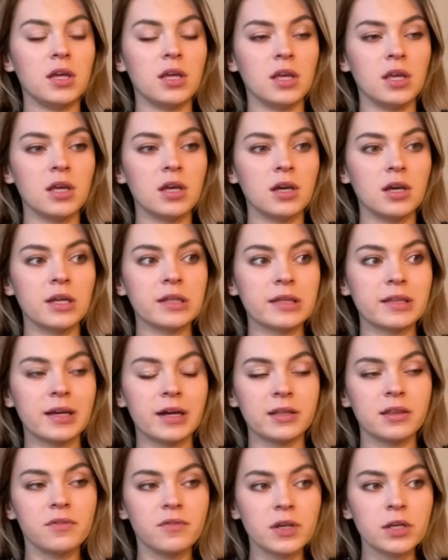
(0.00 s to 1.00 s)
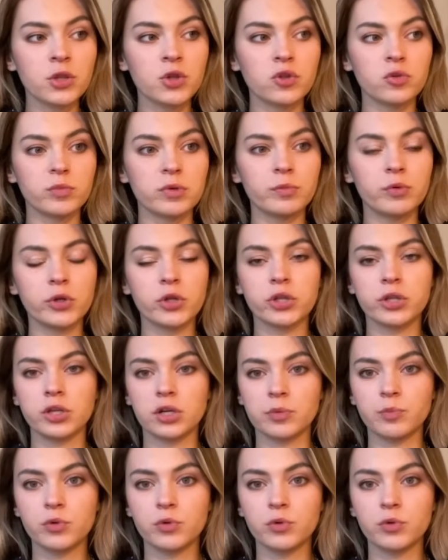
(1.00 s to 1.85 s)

И этот ответ, что мы больше не